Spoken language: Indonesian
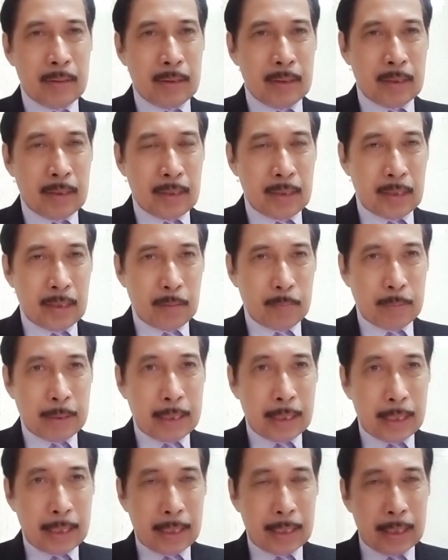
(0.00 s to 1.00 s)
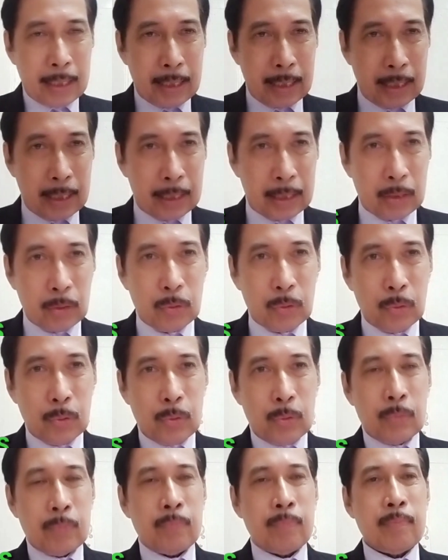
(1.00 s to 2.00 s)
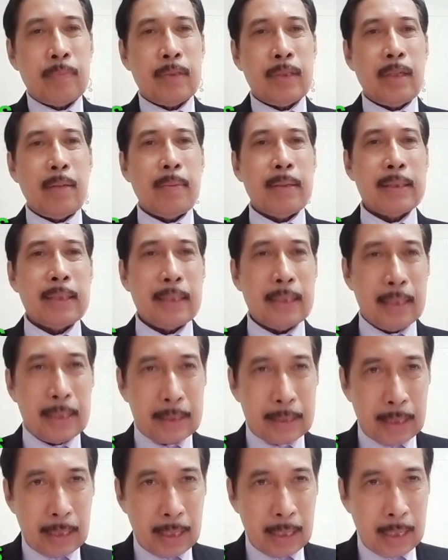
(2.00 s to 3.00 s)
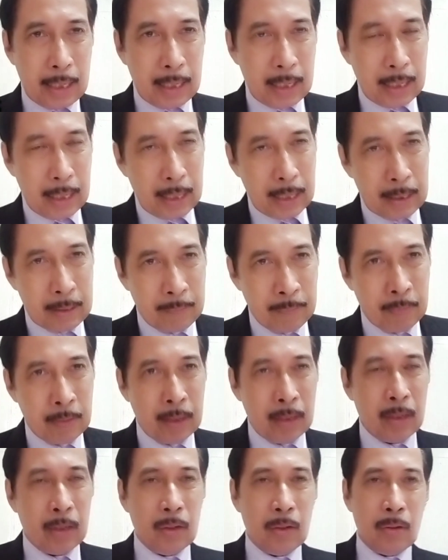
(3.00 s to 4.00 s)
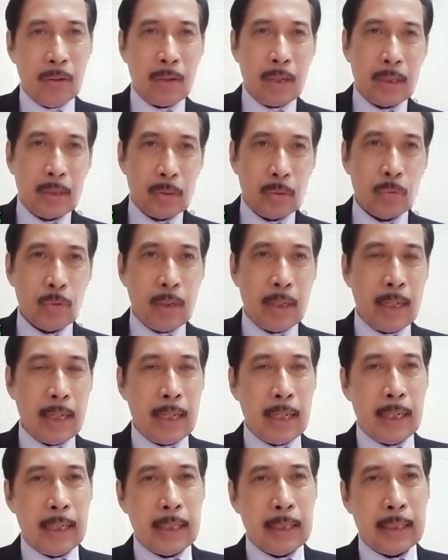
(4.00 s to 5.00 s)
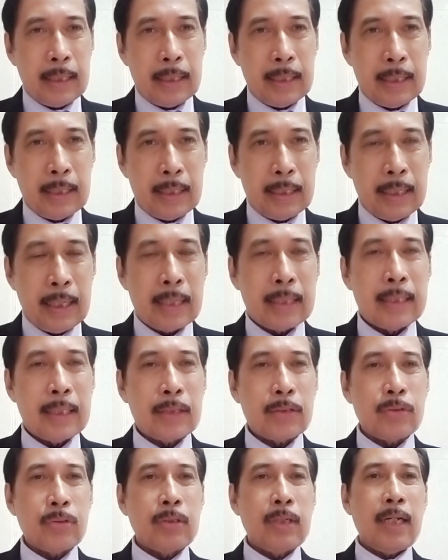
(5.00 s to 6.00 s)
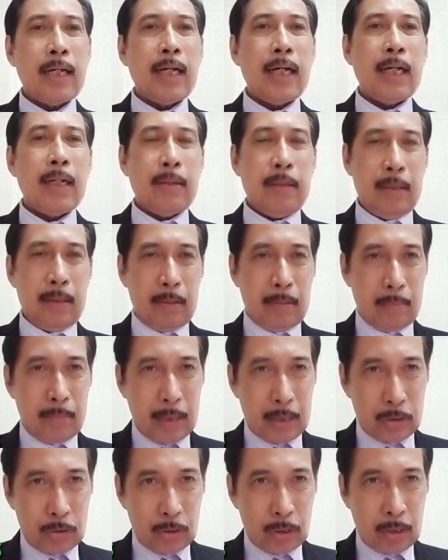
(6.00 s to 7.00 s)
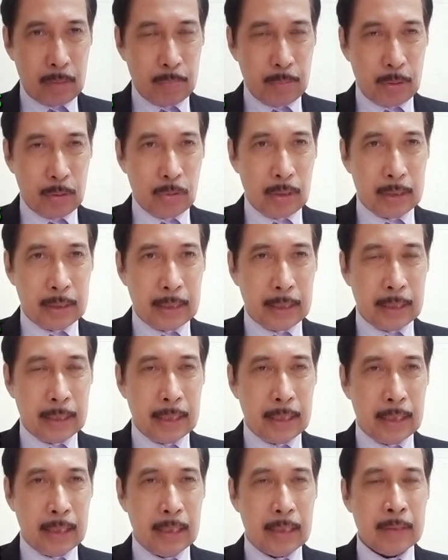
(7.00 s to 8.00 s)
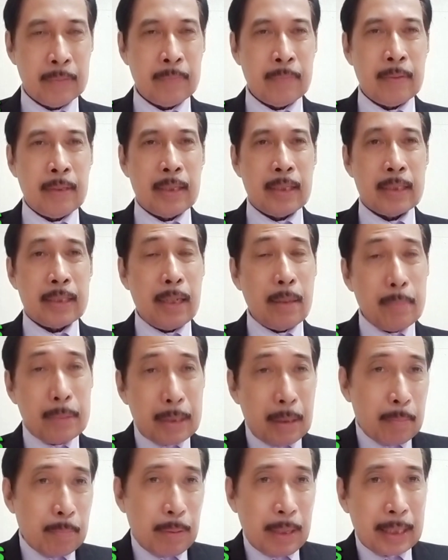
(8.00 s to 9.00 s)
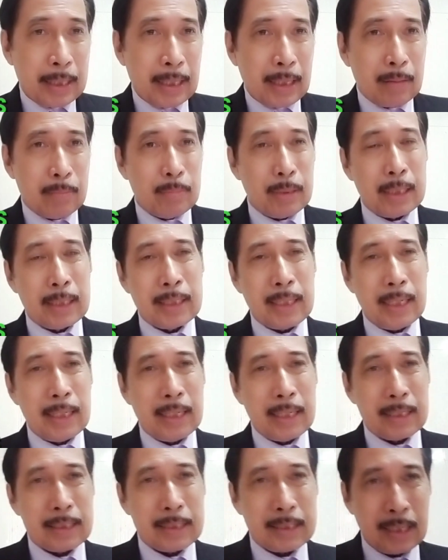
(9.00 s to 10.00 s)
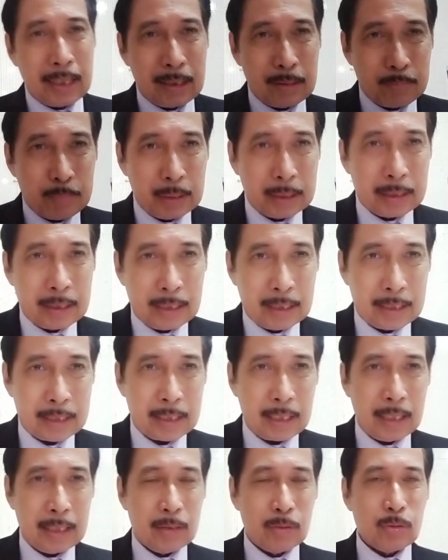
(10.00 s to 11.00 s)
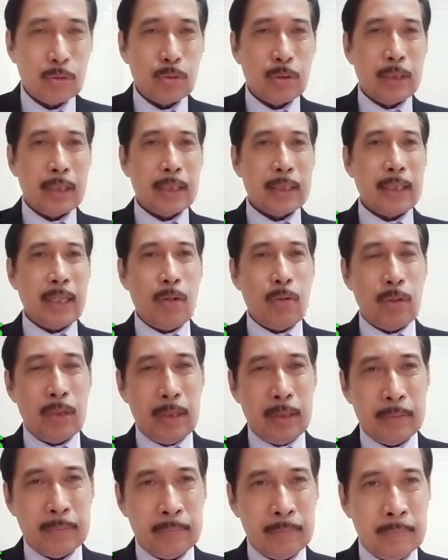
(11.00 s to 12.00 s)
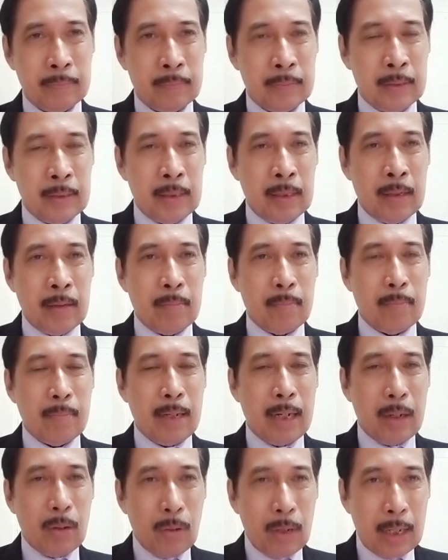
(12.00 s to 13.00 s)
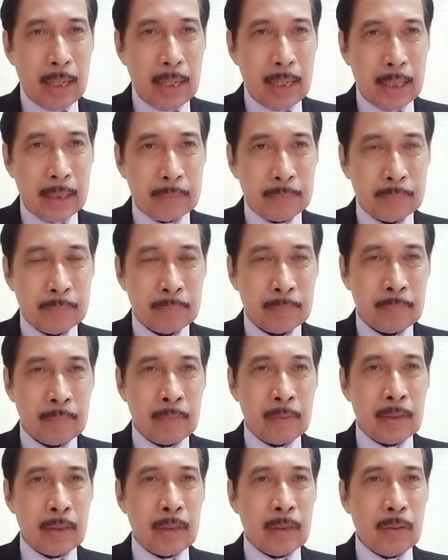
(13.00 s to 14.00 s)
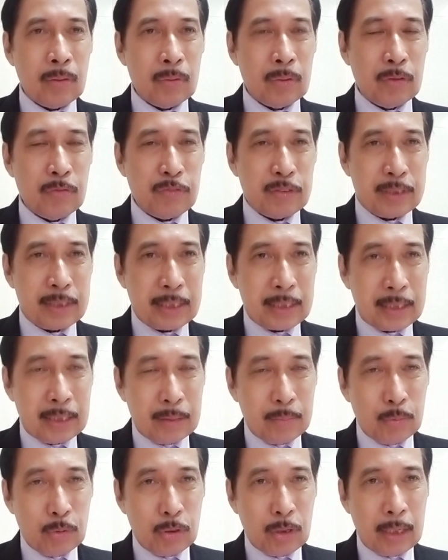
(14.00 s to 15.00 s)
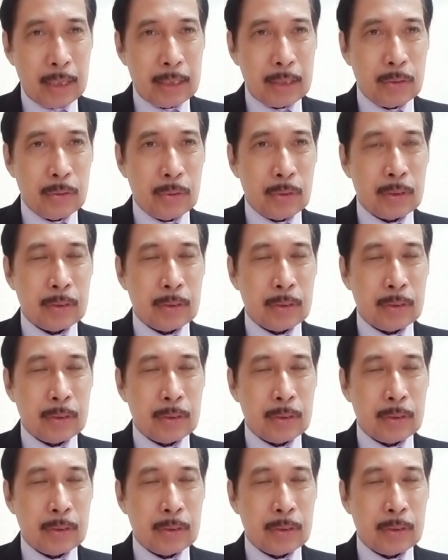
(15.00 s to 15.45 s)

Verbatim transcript: Kepada anak-anakku, tamatan SLA, orang tua, dan yang sudah masuk di perguruan tinggi, saya menyampaikan berita yang sangat penting sekali untuk diketahui bahwa Universitas Ibn Khaldun